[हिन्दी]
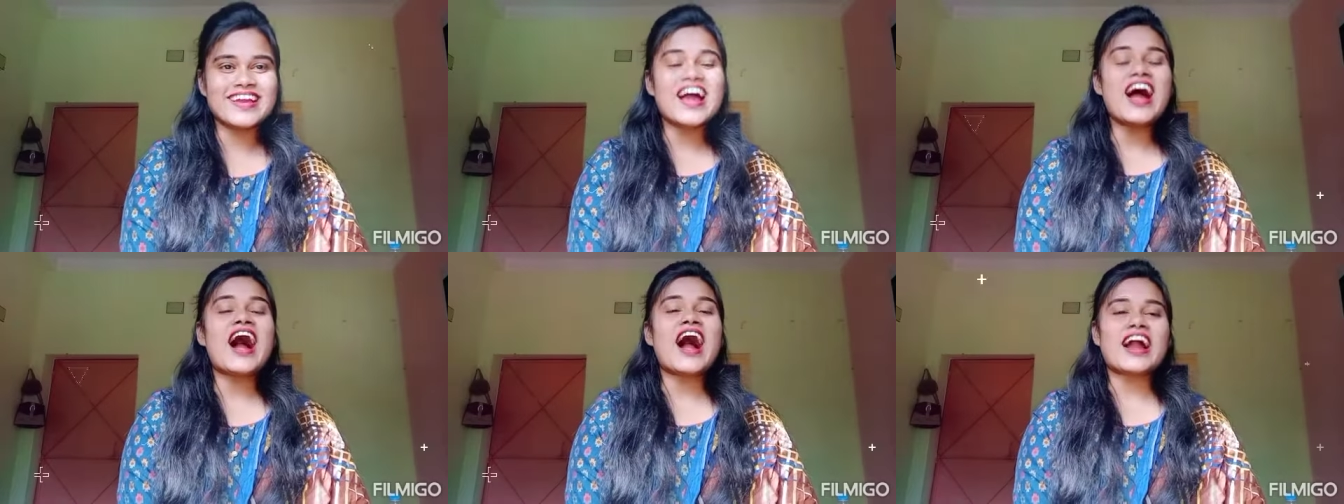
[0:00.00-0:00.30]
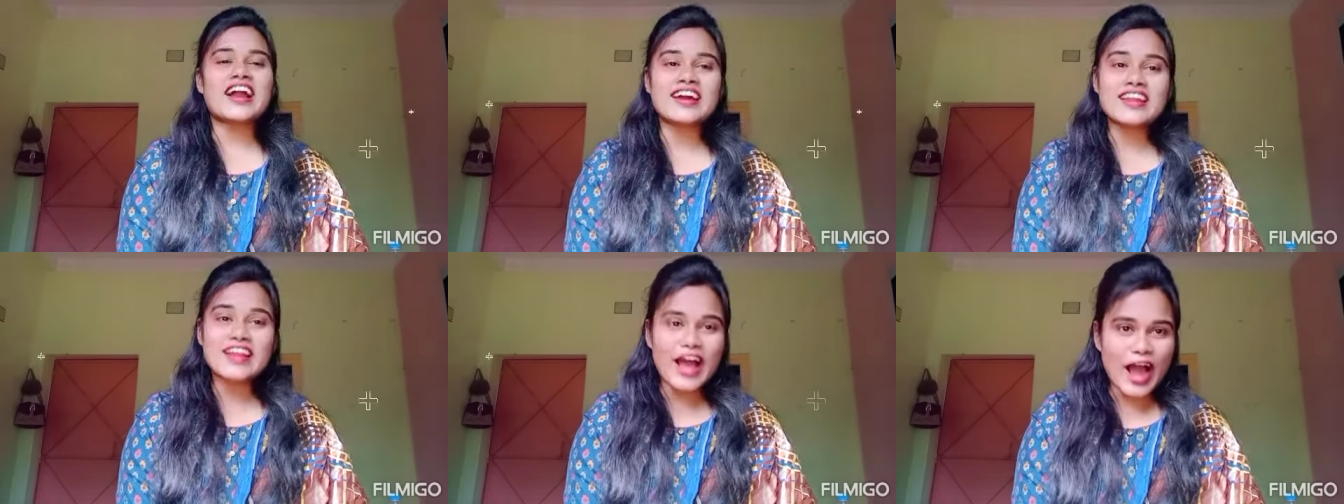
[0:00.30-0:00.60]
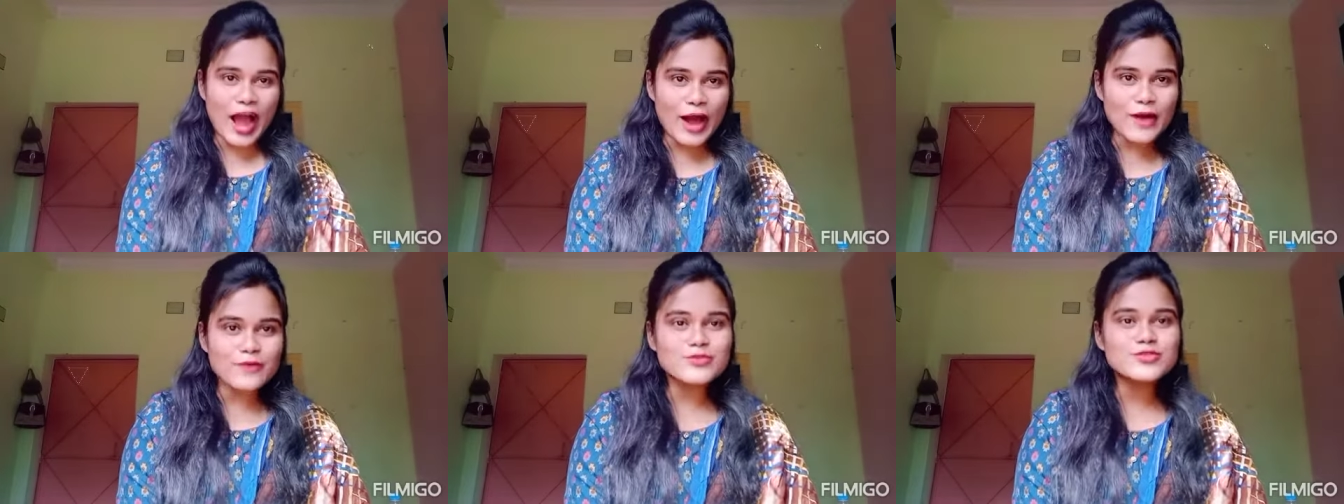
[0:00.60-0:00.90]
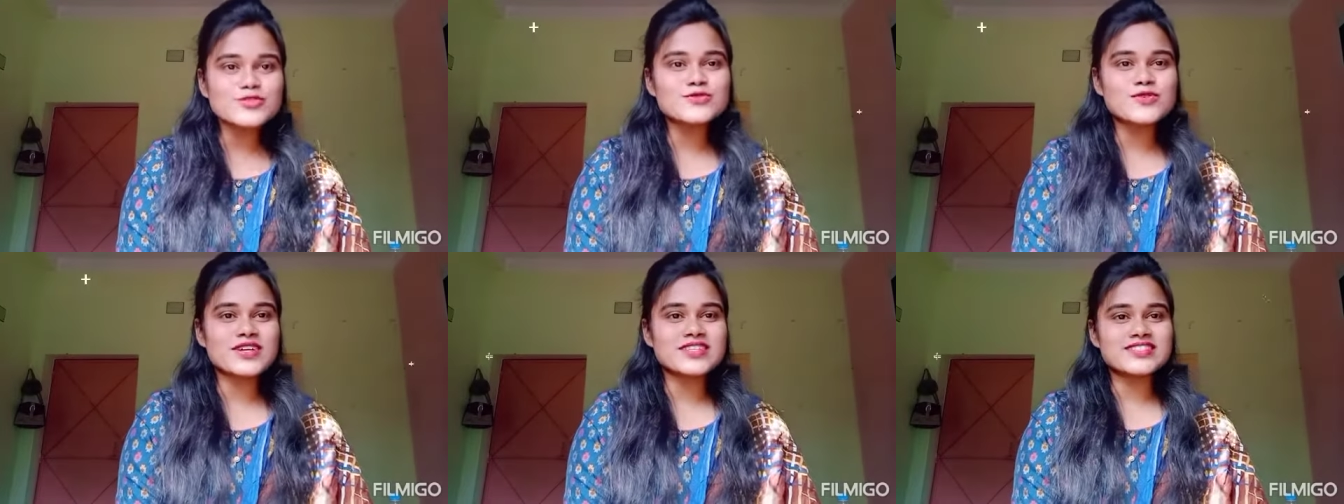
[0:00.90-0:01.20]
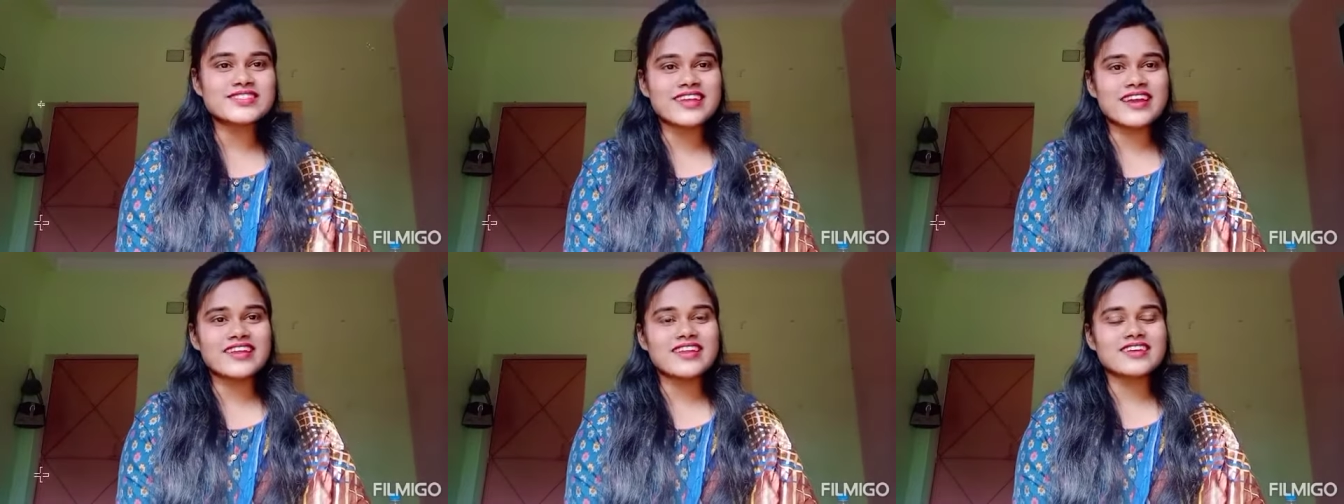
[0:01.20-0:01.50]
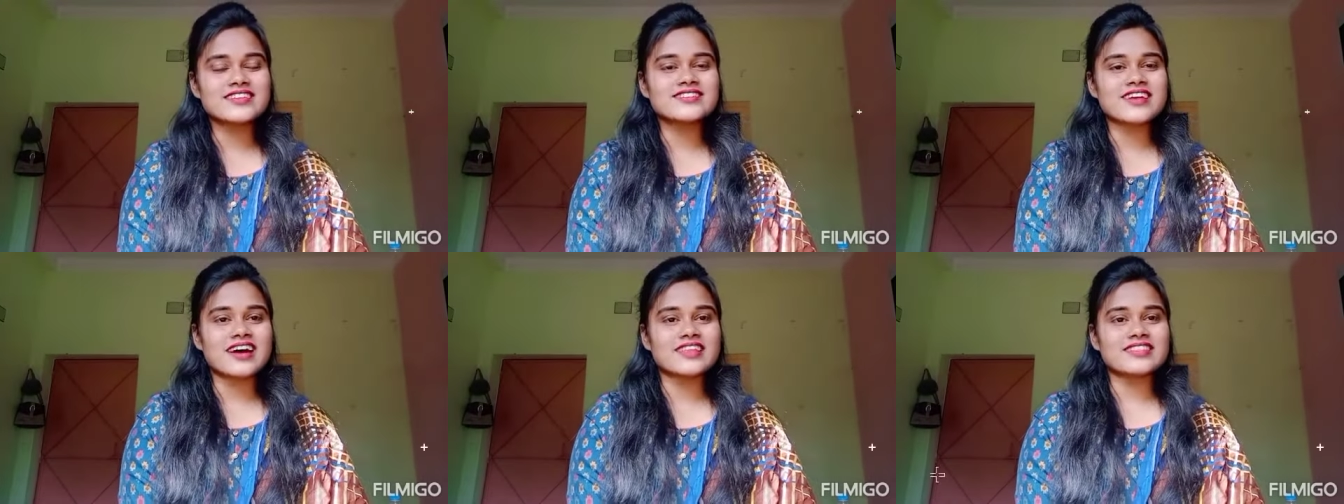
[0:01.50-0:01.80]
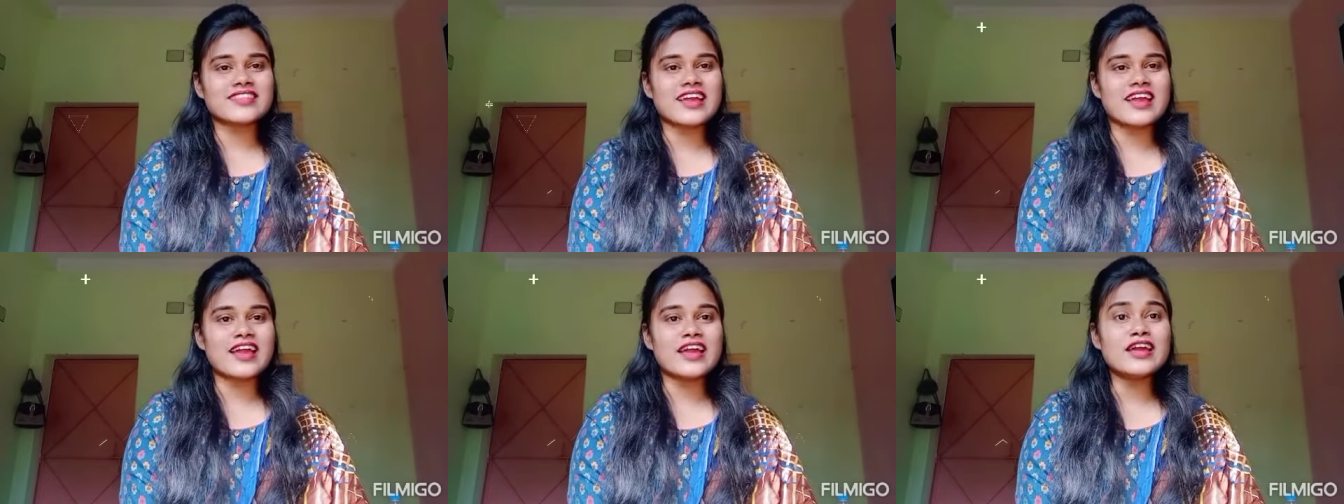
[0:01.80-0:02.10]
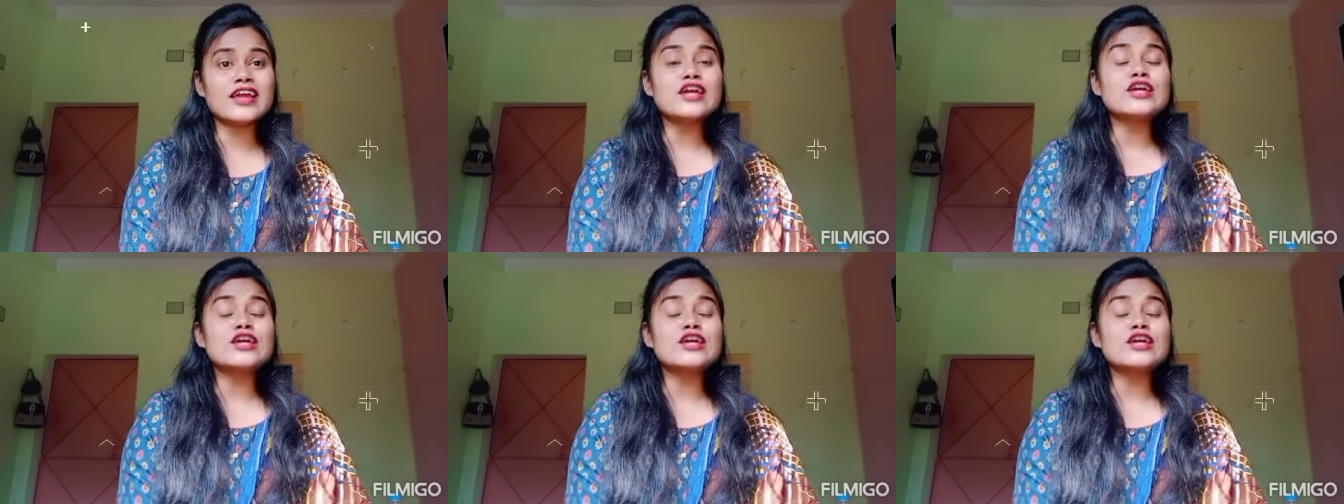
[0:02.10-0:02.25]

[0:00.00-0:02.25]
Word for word: अगर आप स्वस्थ रहना चाहते हैं